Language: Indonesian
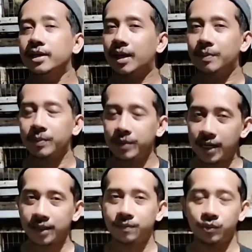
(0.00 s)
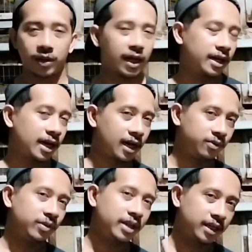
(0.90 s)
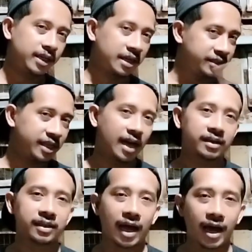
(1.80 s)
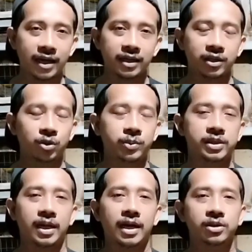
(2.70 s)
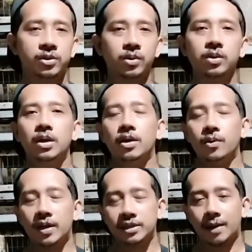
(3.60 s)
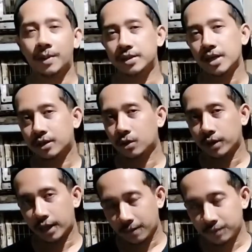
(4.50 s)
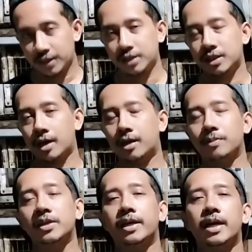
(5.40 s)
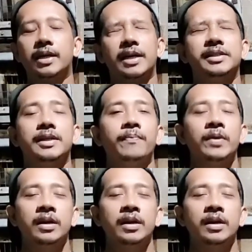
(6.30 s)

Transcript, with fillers: yang berminat buat anakan wiri yang jantan itu bisa langsung WhatsApp aja atau DM di Instagram saya guys.